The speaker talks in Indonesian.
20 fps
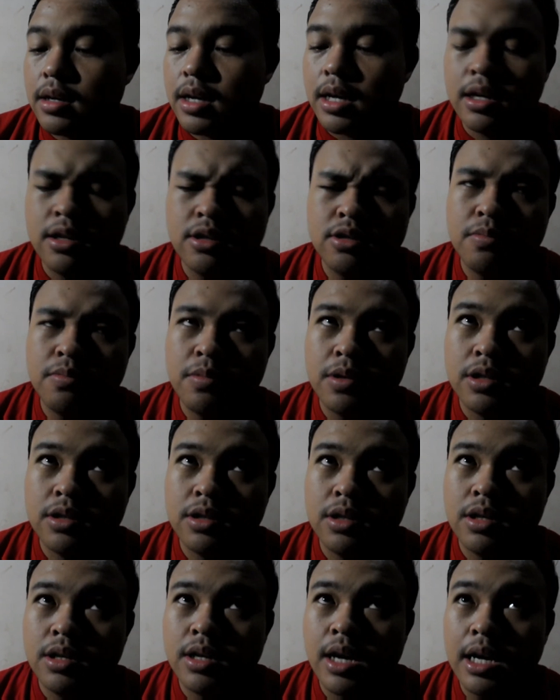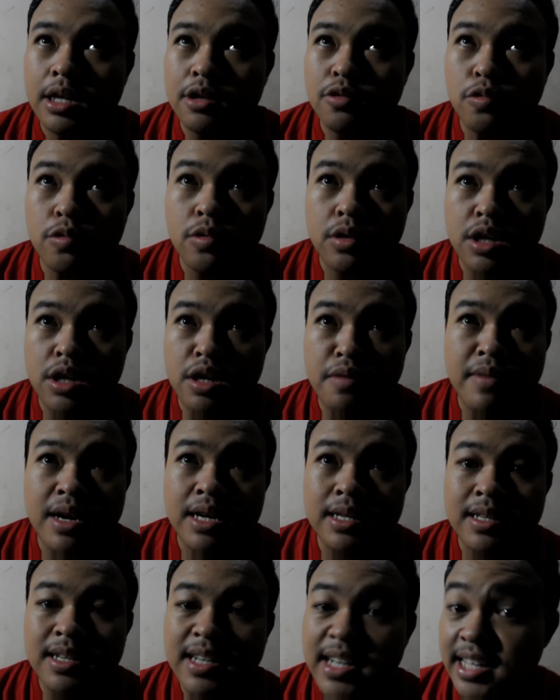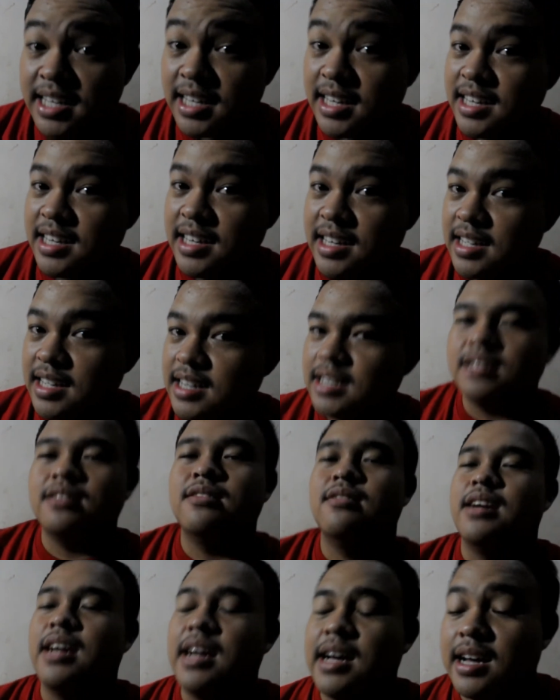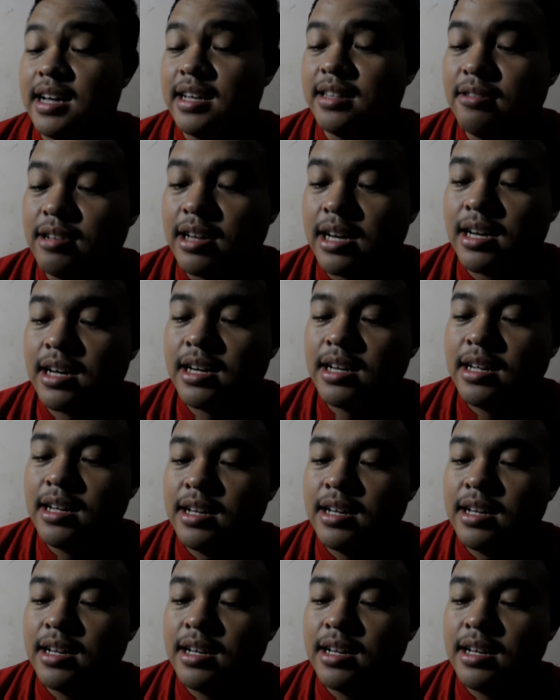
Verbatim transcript: nah ini seperti ya itu di masjid itu ya nah, itu ya